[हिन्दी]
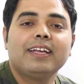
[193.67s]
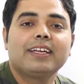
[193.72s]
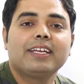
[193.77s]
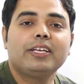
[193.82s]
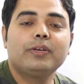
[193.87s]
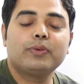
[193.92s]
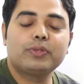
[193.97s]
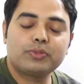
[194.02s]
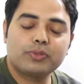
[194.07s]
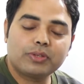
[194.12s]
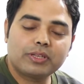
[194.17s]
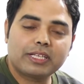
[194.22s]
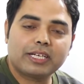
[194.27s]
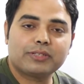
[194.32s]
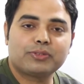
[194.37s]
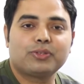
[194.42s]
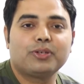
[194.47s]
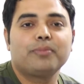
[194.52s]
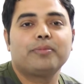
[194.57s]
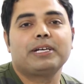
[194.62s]
कि वो जो
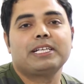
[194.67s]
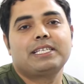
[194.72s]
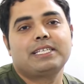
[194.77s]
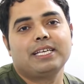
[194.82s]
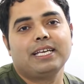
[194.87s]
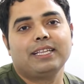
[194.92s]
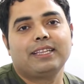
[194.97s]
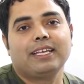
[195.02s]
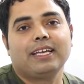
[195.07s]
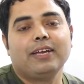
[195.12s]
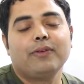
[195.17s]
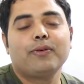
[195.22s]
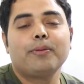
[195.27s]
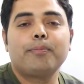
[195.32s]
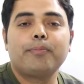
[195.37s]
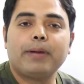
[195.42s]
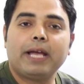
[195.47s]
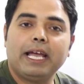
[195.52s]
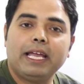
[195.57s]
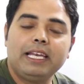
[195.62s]
दसों बच्चे थे वो
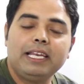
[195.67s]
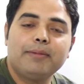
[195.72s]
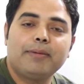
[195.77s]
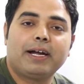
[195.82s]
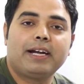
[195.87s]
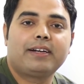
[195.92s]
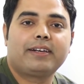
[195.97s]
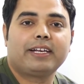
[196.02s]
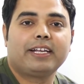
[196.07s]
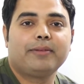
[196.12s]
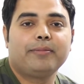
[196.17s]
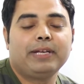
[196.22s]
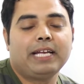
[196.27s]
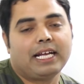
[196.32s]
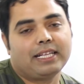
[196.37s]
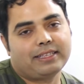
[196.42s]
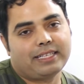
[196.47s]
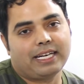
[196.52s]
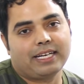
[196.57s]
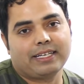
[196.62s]
पहली बार ट्रेन में
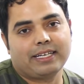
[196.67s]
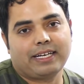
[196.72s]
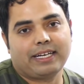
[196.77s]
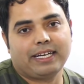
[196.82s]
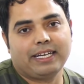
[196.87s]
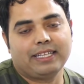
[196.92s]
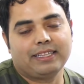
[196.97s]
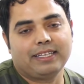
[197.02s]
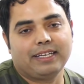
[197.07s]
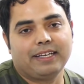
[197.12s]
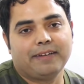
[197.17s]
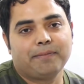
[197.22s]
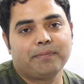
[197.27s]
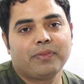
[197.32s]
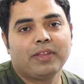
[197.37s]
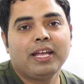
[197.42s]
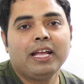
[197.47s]
यात्रा कर रहे थे